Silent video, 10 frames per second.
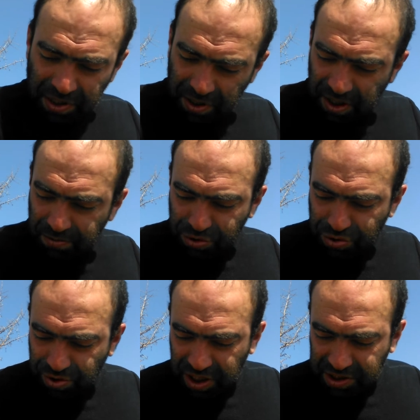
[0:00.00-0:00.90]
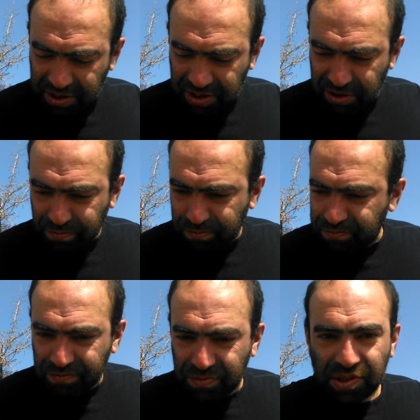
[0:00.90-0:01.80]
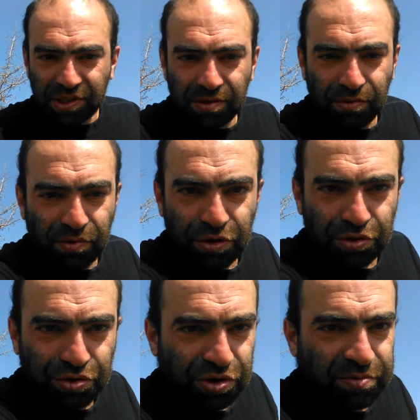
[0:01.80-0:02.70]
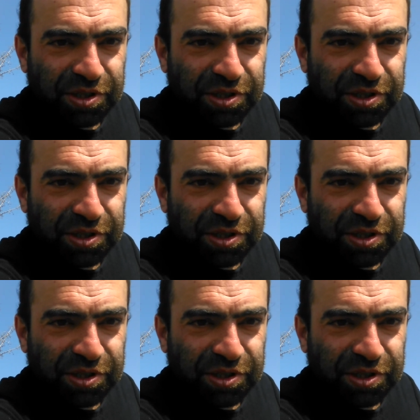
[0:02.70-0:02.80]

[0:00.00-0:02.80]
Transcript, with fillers: Tabi şurası diyorum konuşuyorum